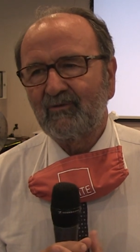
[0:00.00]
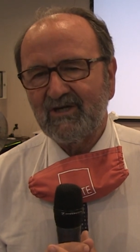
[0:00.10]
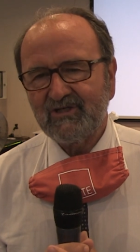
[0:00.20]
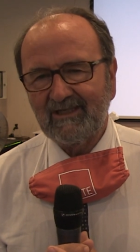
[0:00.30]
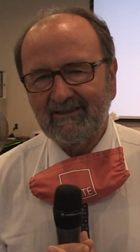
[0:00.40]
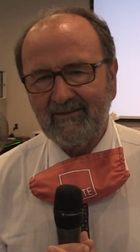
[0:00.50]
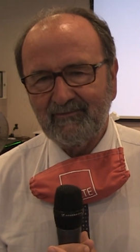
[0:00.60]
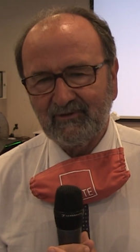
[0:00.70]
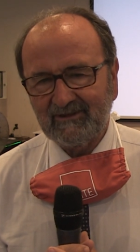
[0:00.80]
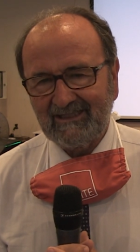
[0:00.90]
una scelta
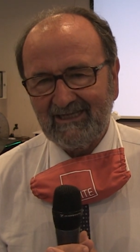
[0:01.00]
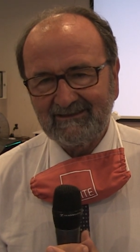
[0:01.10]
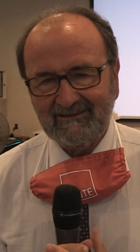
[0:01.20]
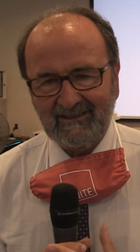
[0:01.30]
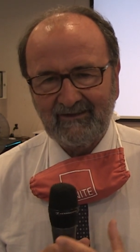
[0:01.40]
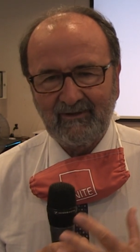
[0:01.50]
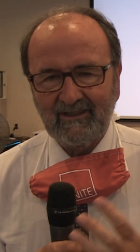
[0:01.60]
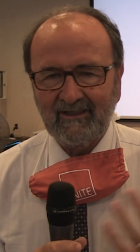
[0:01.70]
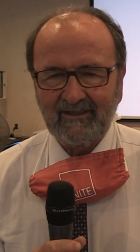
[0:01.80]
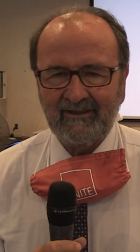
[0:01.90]
importante,
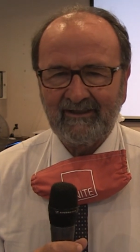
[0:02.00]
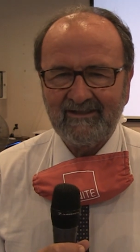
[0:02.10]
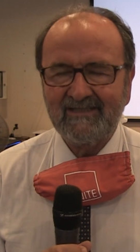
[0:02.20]
quindi eh,